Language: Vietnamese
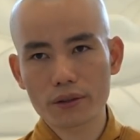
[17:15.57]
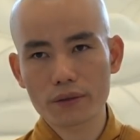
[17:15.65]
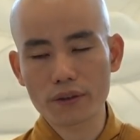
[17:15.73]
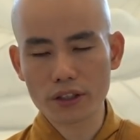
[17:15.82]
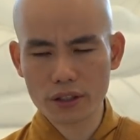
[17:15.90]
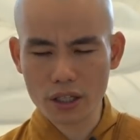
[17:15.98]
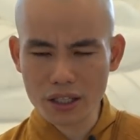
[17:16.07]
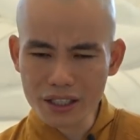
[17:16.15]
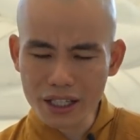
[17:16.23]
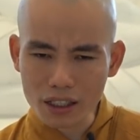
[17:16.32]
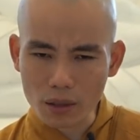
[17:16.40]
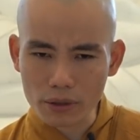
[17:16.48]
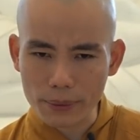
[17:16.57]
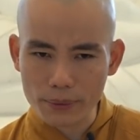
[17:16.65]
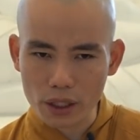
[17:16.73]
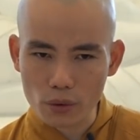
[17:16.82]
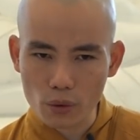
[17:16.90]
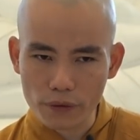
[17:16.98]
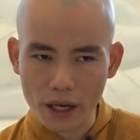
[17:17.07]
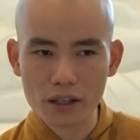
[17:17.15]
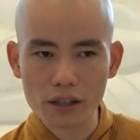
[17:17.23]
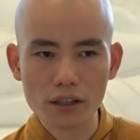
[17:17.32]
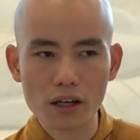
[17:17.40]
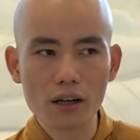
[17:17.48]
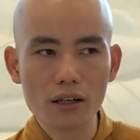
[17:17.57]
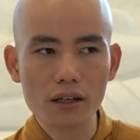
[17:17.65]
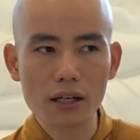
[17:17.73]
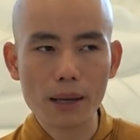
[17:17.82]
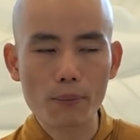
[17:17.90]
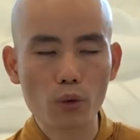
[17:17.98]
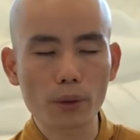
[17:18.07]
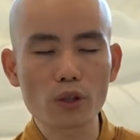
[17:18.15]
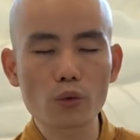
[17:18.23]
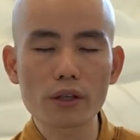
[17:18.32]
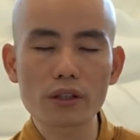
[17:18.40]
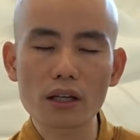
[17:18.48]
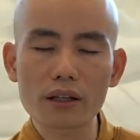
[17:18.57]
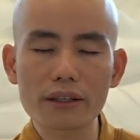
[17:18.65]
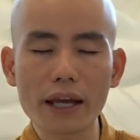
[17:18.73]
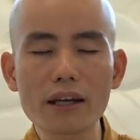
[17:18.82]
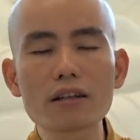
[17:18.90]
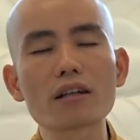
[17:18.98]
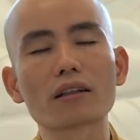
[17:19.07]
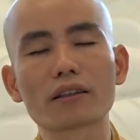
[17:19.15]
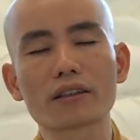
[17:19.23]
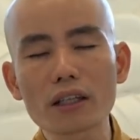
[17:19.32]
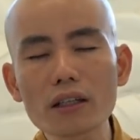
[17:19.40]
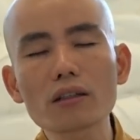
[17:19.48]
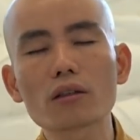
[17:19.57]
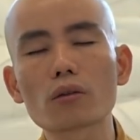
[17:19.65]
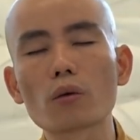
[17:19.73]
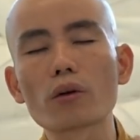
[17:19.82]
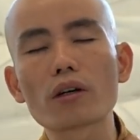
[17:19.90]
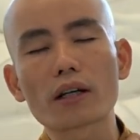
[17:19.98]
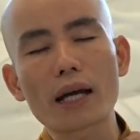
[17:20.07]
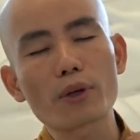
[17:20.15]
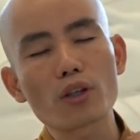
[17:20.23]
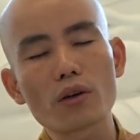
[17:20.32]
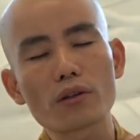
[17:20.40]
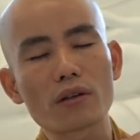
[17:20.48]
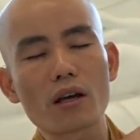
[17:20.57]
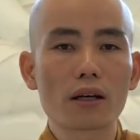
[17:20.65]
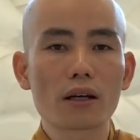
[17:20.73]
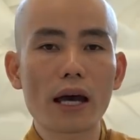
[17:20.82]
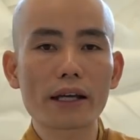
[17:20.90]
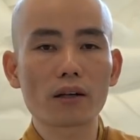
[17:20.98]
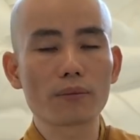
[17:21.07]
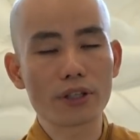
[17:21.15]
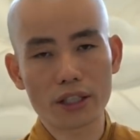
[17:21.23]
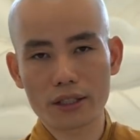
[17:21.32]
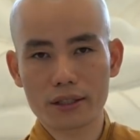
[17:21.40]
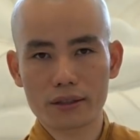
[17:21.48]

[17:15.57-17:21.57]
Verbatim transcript: Và chính cái công nghiệp chăn nuôi phá rừng đó là một trong những nguyên nhân cháy rừng chính của rừng Amazon hai không một chín.